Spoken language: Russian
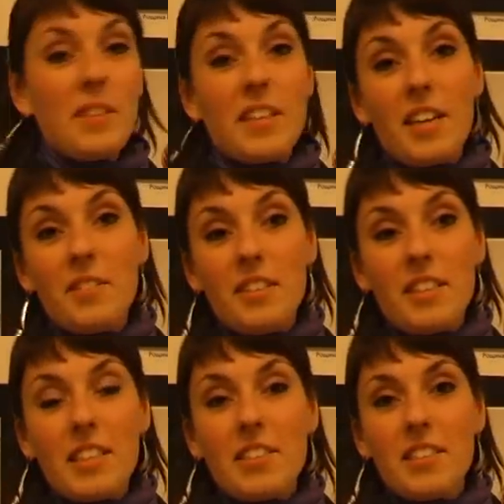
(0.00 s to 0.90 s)
Фотография
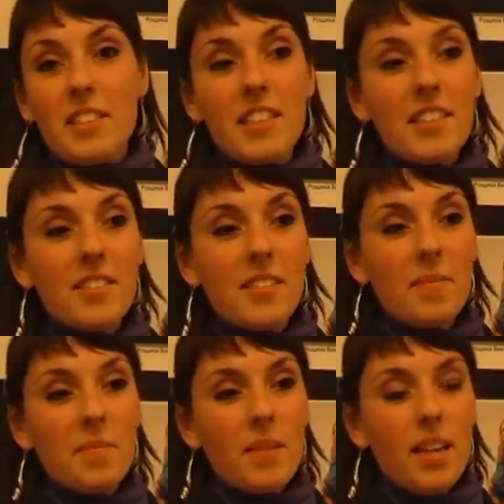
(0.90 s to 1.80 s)
интересовала с
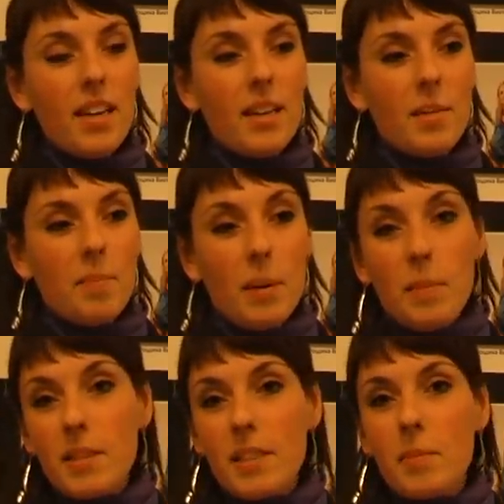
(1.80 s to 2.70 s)
детства. А,
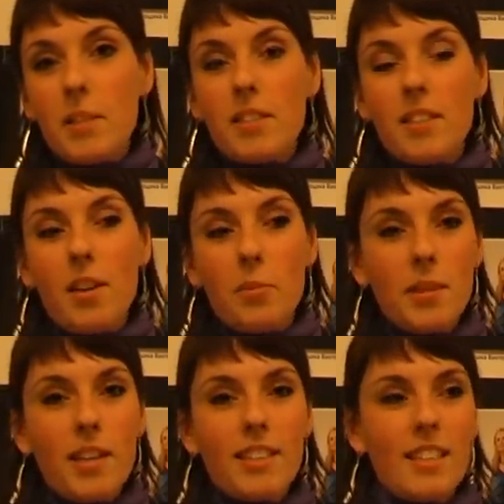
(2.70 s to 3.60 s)
папа занимался
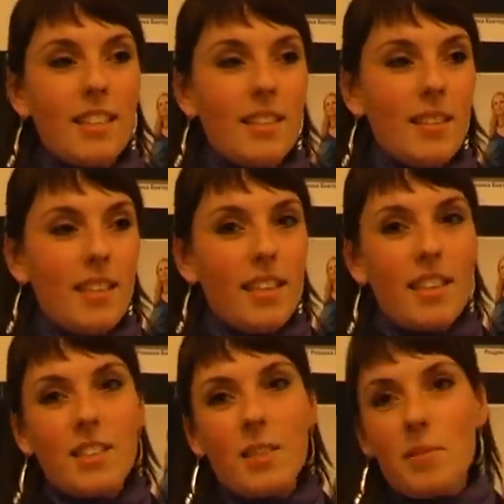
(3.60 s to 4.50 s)
любительски, и я
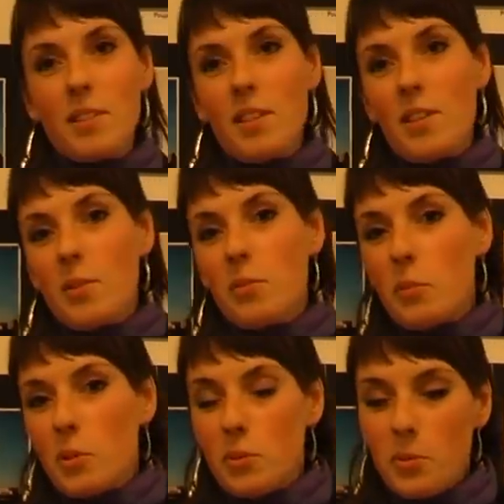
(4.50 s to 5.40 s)
решила подойти к этому
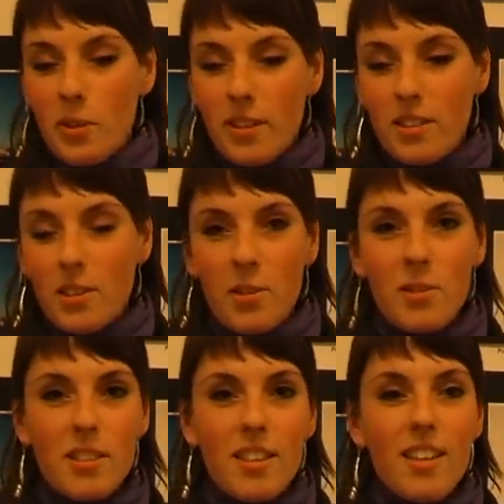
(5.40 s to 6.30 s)
вопросу более
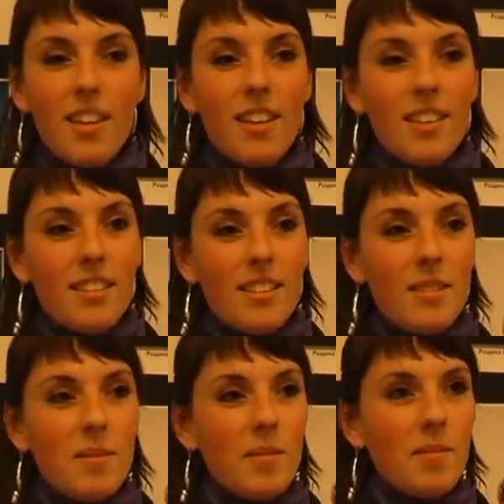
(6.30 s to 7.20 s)
серьезно
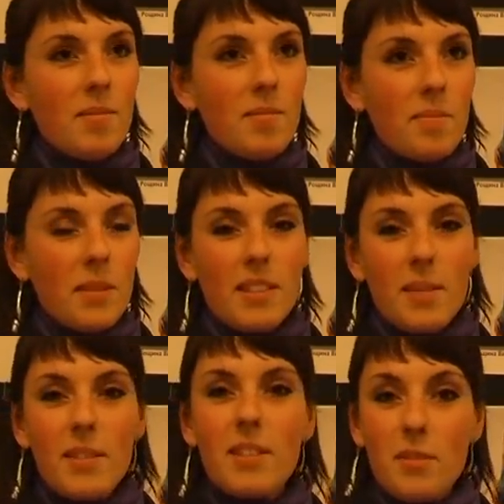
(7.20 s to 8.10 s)
и
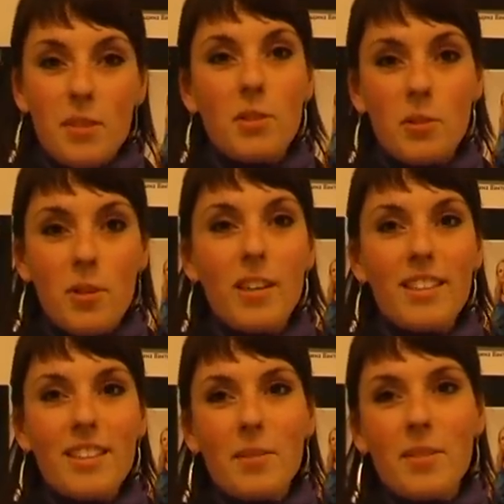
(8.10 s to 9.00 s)
позаниматься в этой
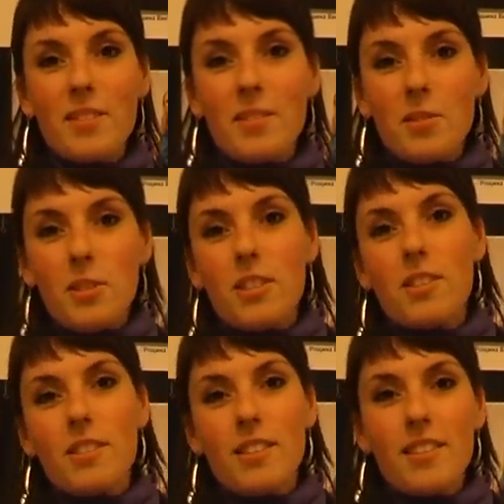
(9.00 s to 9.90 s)
школе, собственно, улучшить
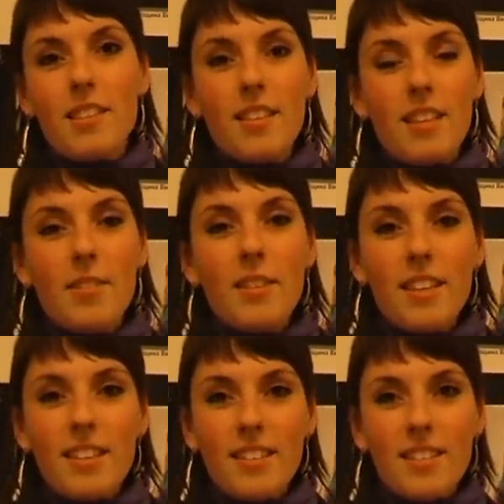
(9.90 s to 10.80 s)
свои
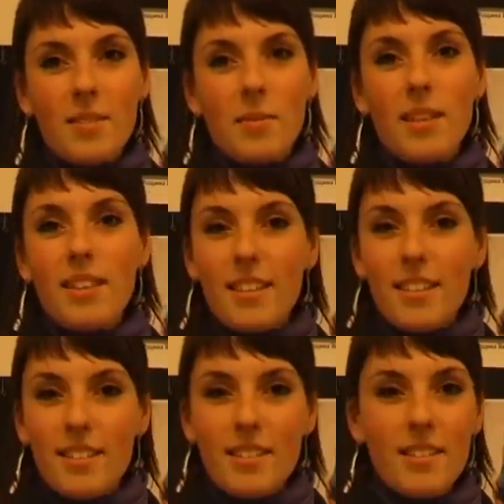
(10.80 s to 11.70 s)
навыки,
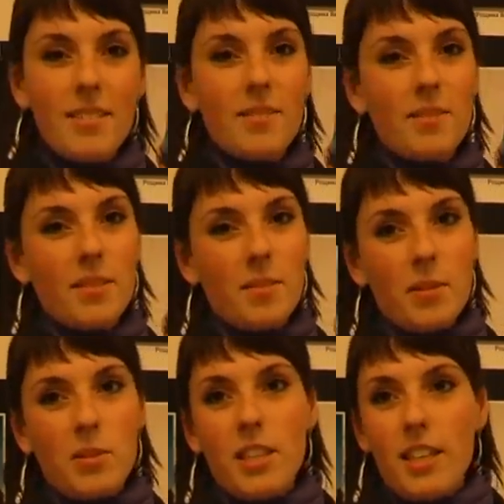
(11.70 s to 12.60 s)
умения, вот,
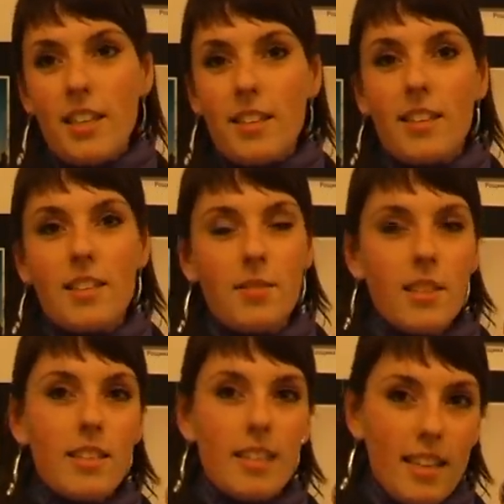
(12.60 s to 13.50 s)
получить какие-то
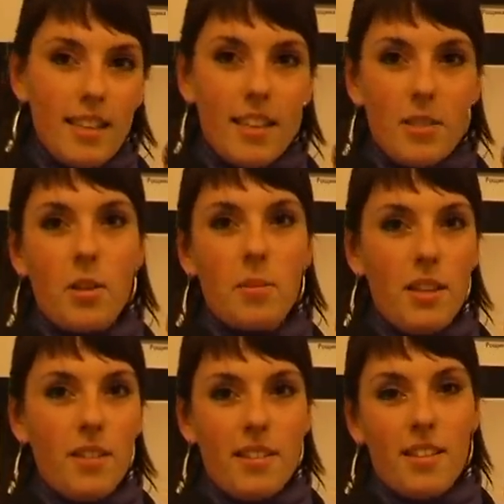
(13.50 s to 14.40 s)
основные знания, которых
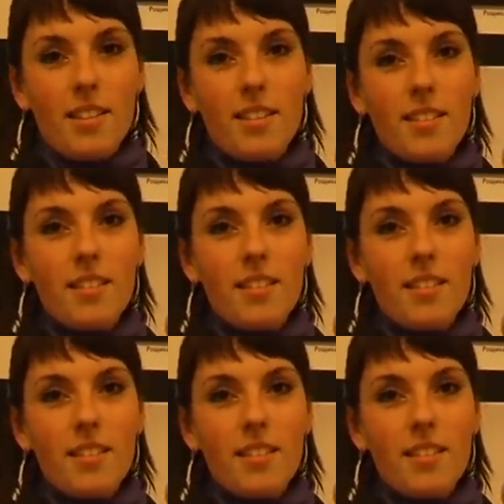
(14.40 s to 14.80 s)
мне не хватало.